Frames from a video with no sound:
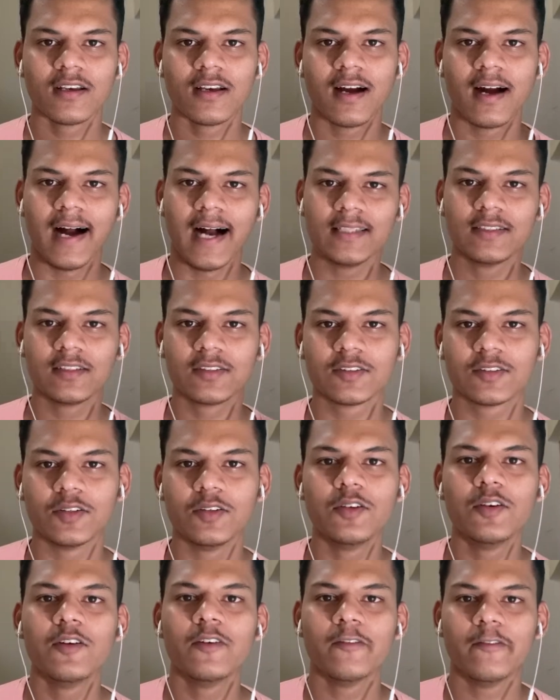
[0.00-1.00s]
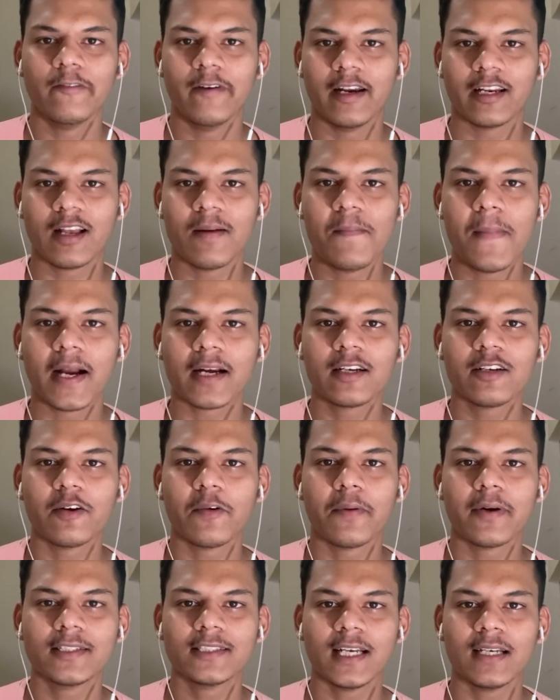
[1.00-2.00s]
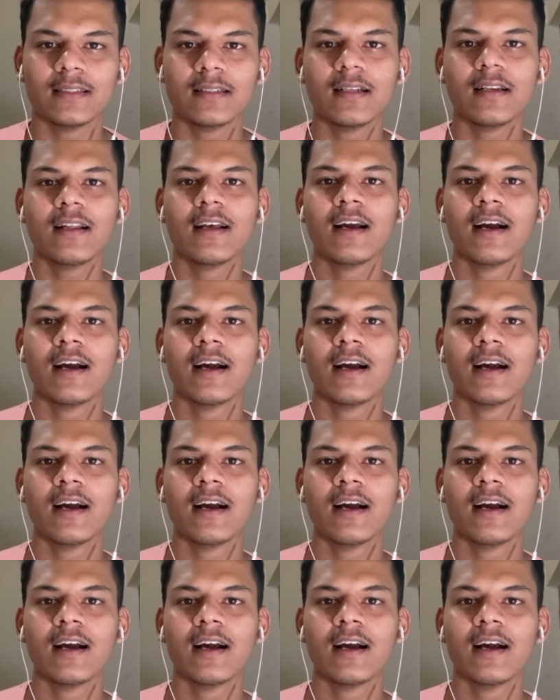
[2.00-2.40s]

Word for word: हाँ दोस्तों वेलकम बैक टू आवर चैनल